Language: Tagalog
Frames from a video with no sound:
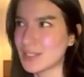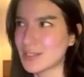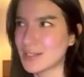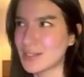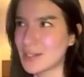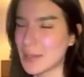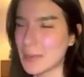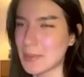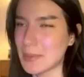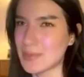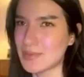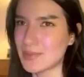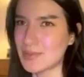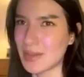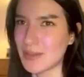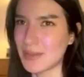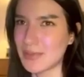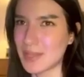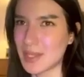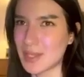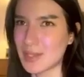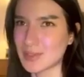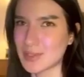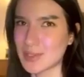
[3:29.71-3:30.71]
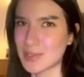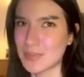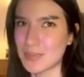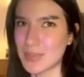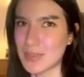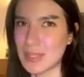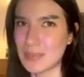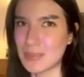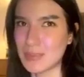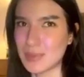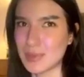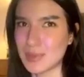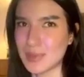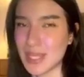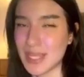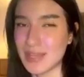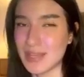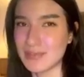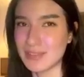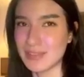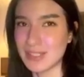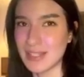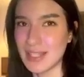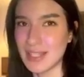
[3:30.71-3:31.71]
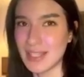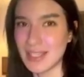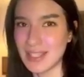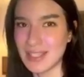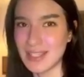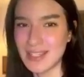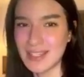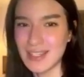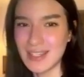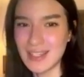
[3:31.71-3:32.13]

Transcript: Grabe, 5,000 people every day.